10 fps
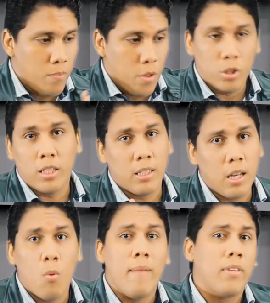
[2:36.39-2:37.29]
No sé si
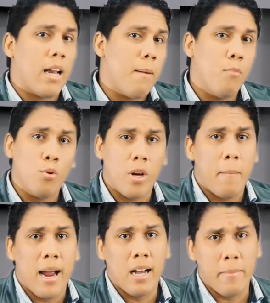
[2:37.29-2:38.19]
se aguantarán muchas
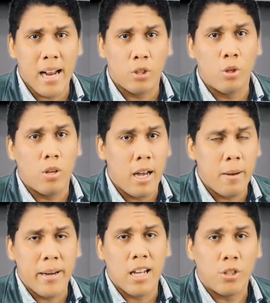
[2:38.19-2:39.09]
más
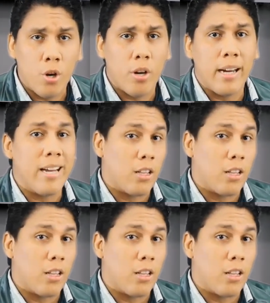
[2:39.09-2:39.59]
eliminaciones.